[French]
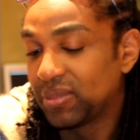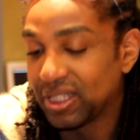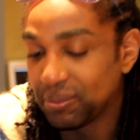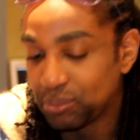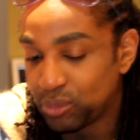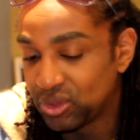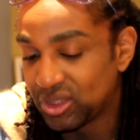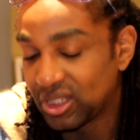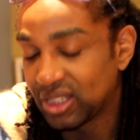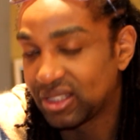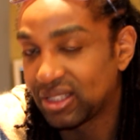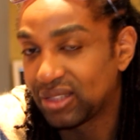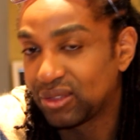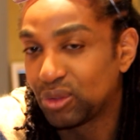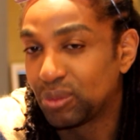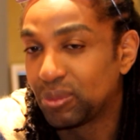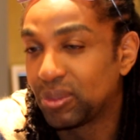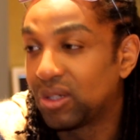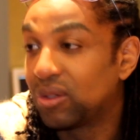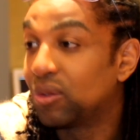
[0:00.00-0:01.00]
plus
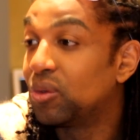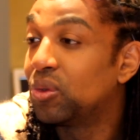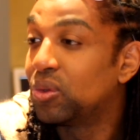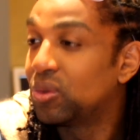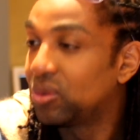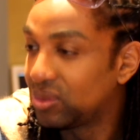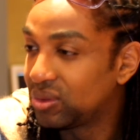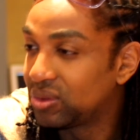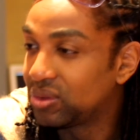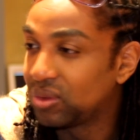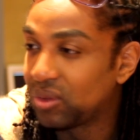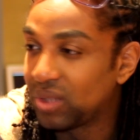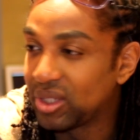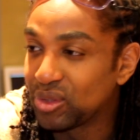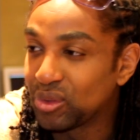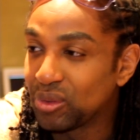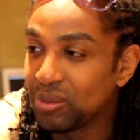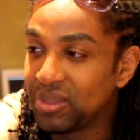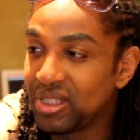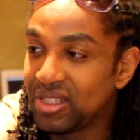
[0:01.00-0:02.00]
exactement au, au
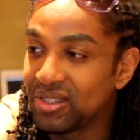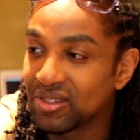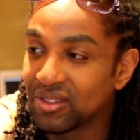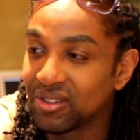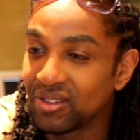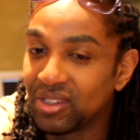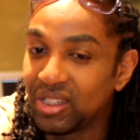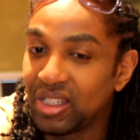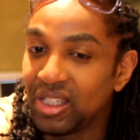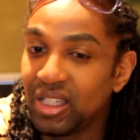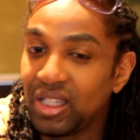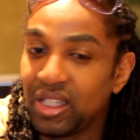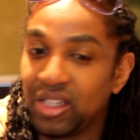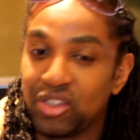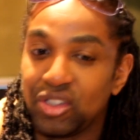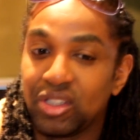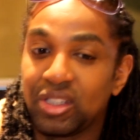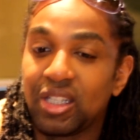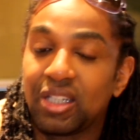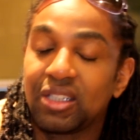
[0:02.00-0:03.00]
SOBs, et
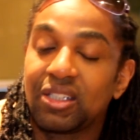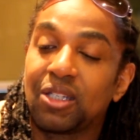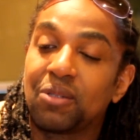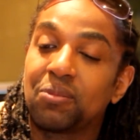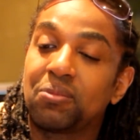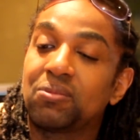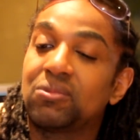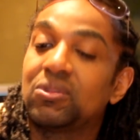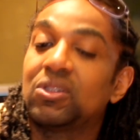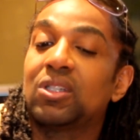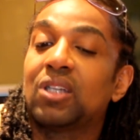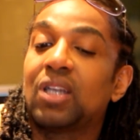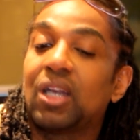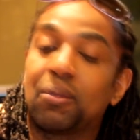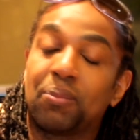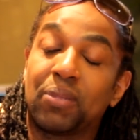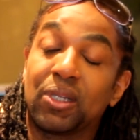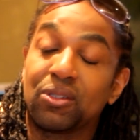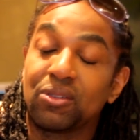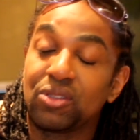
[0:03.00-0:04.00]
j'étais interprété
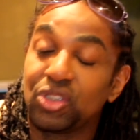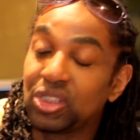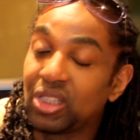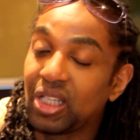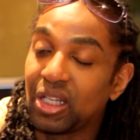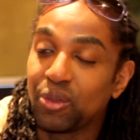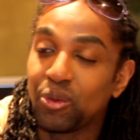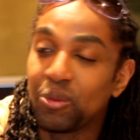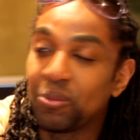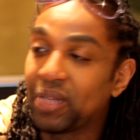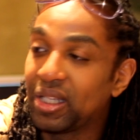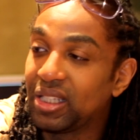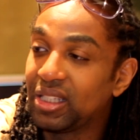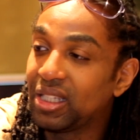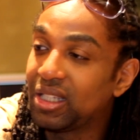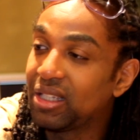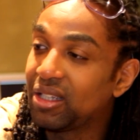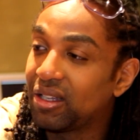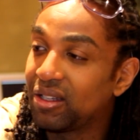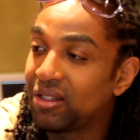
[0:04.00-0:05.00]
ah, pardon, j'étais
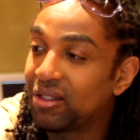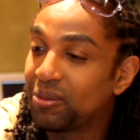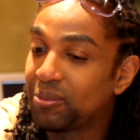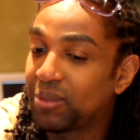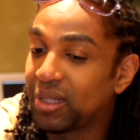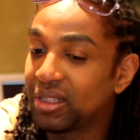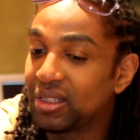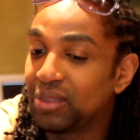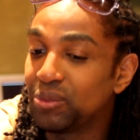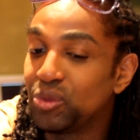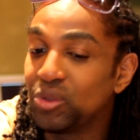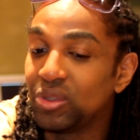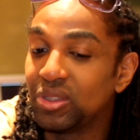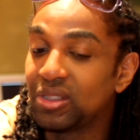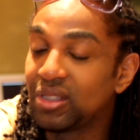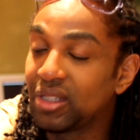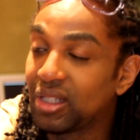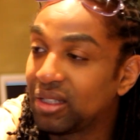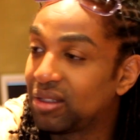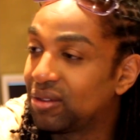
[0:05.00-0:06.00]
accompagné euh, par des
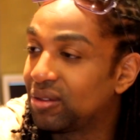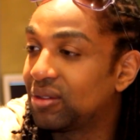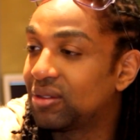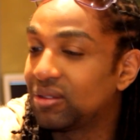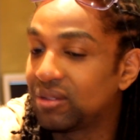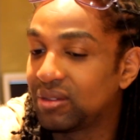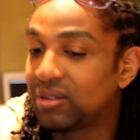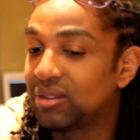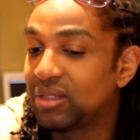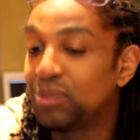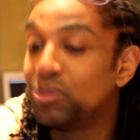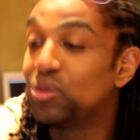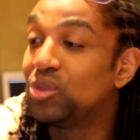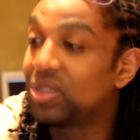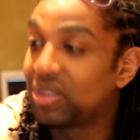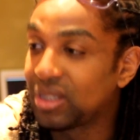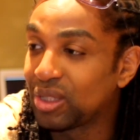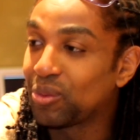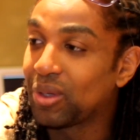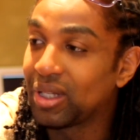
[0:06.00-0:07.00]
musiciens, euh, les
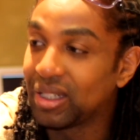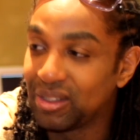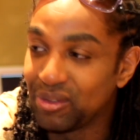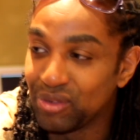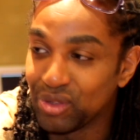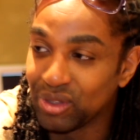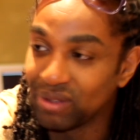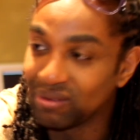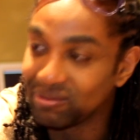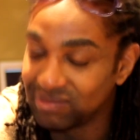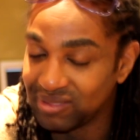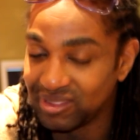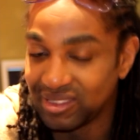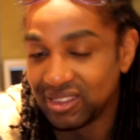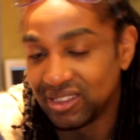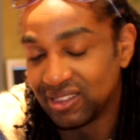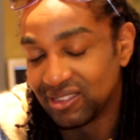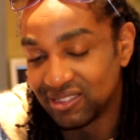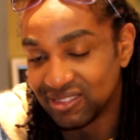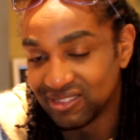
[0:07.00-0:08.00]
musiciens de Wycliffe Jean, euh,
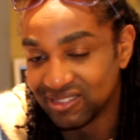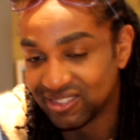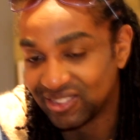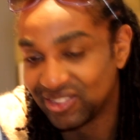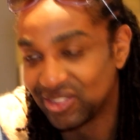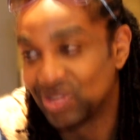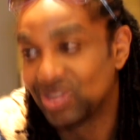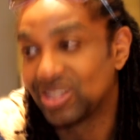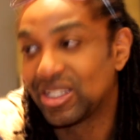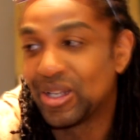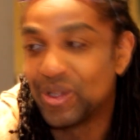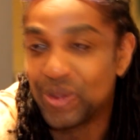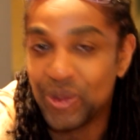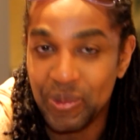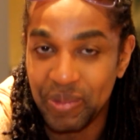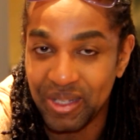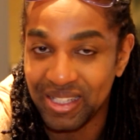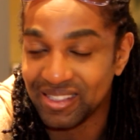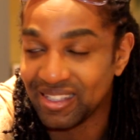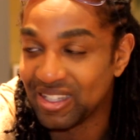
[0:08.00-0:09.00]
que je salue ah. au
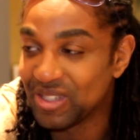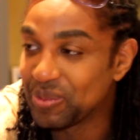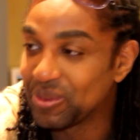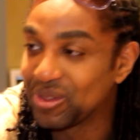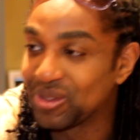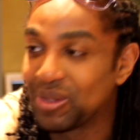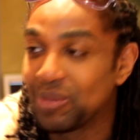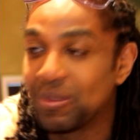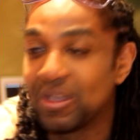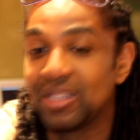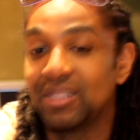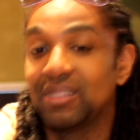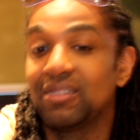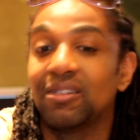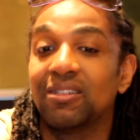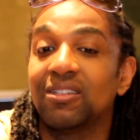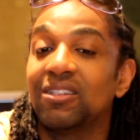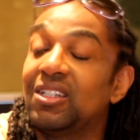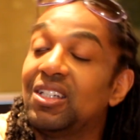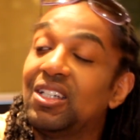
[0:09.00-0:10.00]
passage parce qu'il m'a dit,
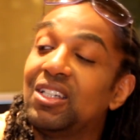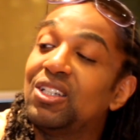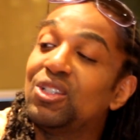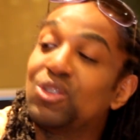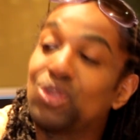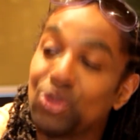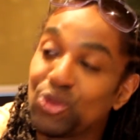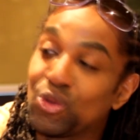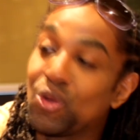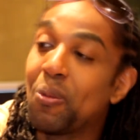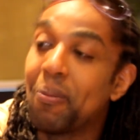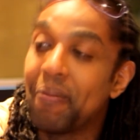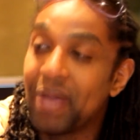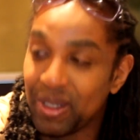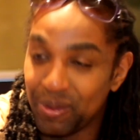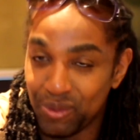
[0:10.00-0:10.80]
ce sont mes